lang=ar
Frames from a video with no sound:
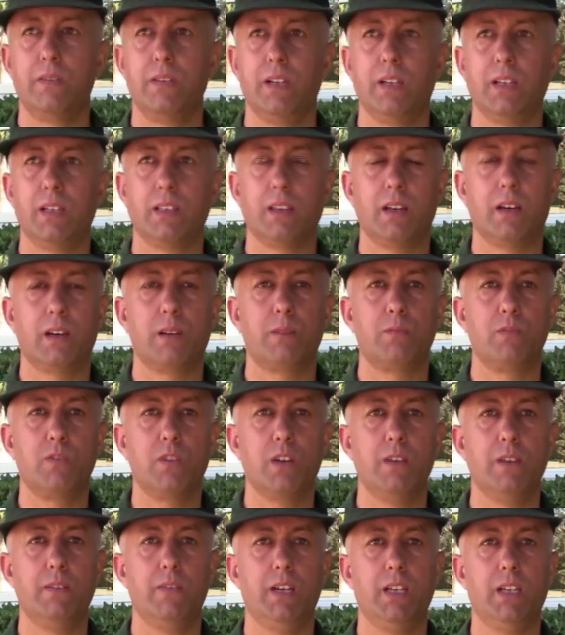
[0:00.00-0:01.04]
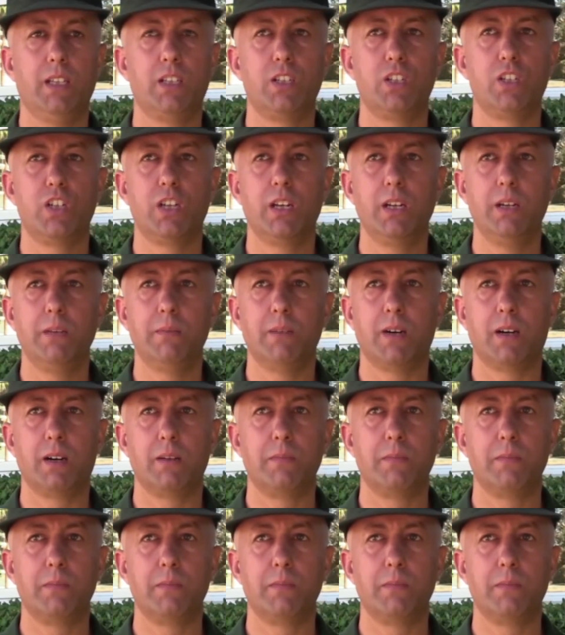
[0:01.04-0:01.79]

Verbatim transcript: في إطار مكافحة الجريمة